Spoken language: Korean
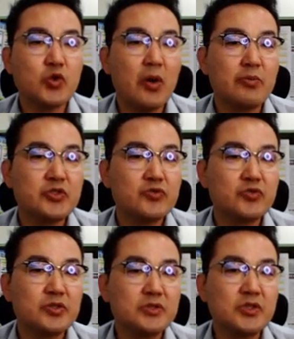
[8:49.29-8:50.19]
조합원
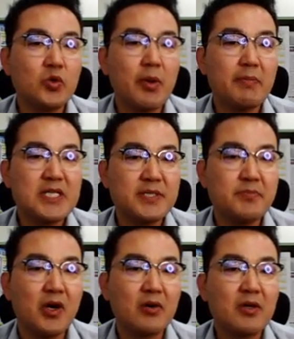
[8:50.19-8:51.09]
수는
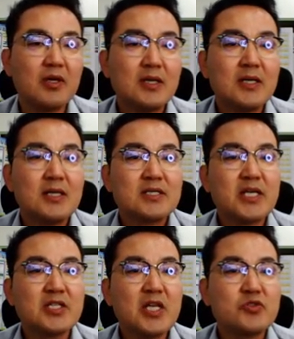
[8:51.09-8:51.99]
1580명.
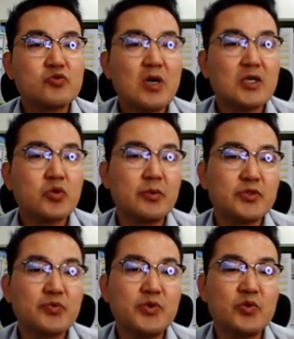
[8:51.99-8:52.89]
세대수와 조합원
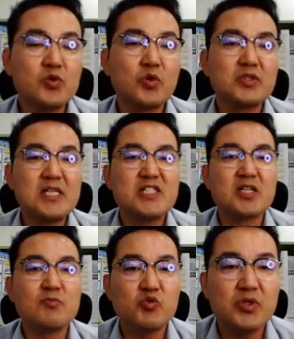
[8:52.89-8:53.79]
수 비율로는
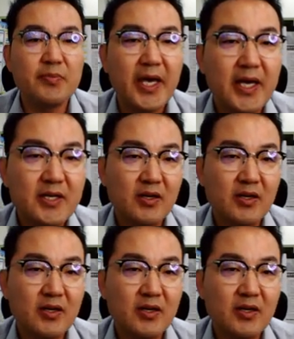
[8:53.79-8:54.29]
1.62배.